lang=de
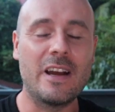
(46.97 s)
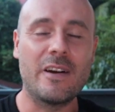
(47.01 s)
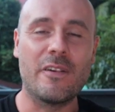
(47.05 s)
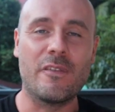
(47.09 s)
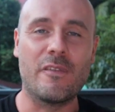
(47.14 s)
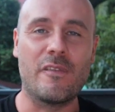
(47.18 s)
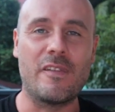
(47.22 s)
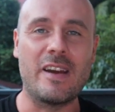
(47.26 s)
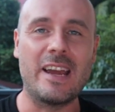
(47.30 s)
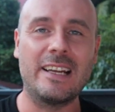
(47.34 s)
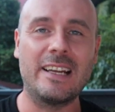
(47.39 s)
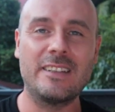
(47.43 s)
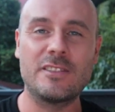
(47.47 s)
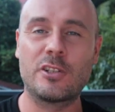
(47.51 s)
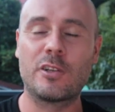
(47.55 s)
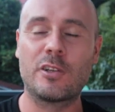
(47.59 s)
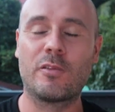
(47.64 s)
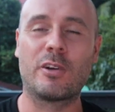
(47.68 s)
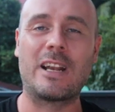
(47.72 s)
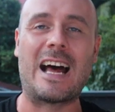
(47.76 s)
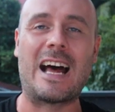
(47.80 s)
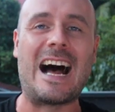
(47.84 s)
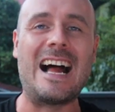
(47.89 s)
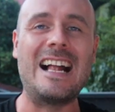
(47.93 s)
werden sie
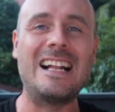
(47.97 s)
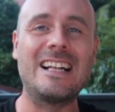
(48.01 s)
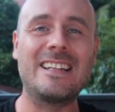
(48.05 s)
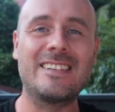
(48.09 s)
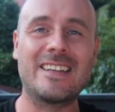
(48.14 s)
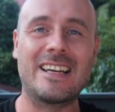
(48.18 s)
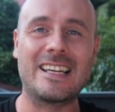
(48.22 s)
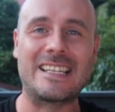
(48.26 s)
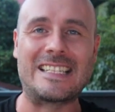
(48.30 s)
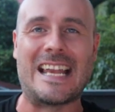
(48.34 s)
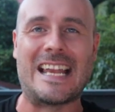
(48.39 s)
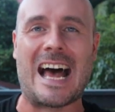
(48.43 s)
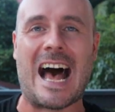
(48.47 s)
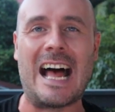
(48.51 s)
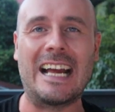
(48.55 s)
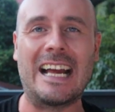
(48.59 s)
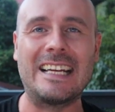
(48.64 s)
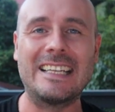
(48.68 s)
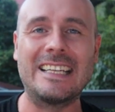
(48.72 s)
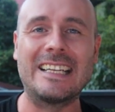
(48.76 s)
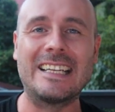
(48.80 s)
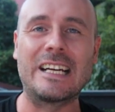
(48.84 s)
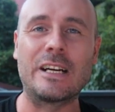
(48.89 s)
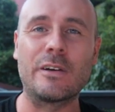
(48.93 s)
von allen Seiten
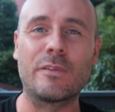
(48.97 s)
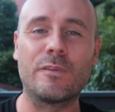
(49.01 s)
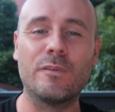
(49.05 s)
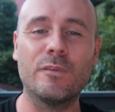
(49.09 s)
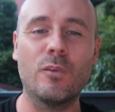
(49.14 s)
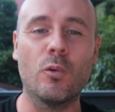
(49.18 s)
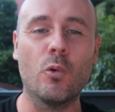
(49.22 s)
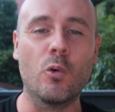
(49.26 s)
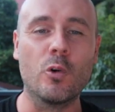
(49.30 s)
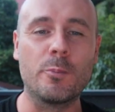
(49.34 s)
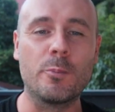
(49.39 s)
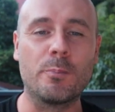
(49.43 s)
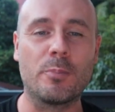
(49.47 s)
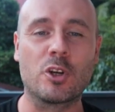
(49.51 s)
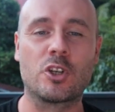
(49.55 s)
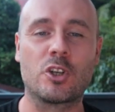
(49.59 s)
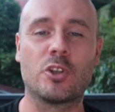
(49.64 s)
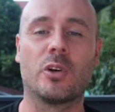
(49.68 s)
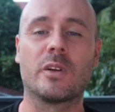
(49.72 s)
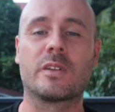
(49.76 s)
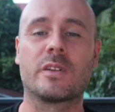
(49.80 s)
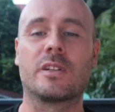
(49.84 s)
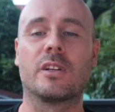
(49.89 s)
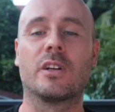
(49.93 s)
angegriffen und
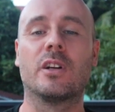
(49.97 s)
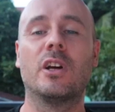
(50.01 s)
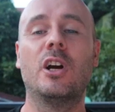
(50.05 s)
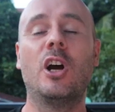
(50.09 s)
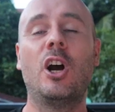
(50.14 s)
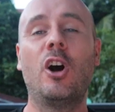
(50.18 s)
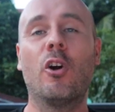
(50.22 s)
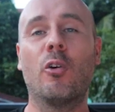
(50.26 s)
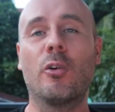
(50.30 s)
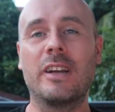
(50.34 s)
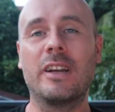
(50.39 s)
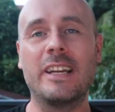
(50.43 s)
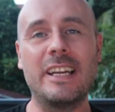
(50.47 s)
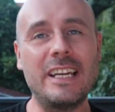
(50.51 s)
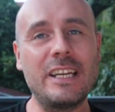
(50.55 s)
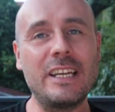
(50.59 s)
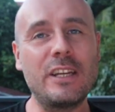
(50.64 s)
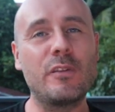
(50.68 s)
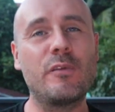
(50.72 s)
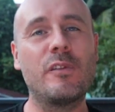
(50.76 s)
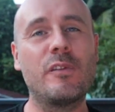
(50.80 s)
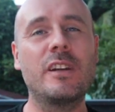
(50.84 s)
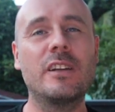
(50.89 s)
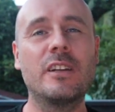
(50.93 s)
beschossen. Und
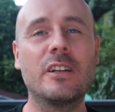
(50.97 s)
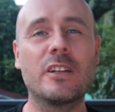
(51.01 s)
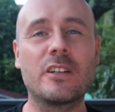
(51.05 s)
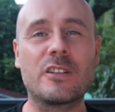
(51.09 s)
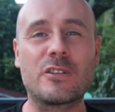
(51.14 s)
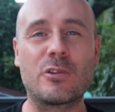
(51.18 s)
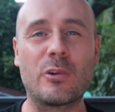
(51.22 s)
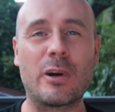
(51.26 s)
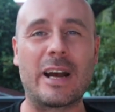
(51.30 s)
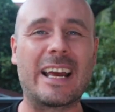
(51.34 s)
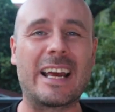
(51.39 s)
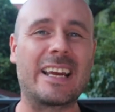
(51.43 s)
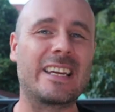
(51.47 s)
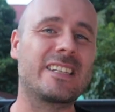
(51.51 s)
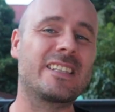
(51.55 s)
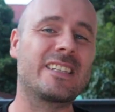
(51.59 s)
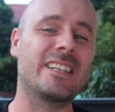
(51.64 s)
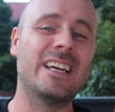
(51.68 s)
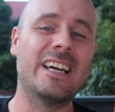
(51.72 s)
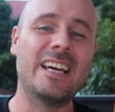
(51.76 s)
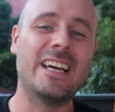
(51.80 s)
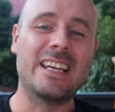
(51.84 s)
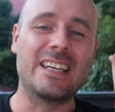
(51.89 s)
ich finde zu Recht.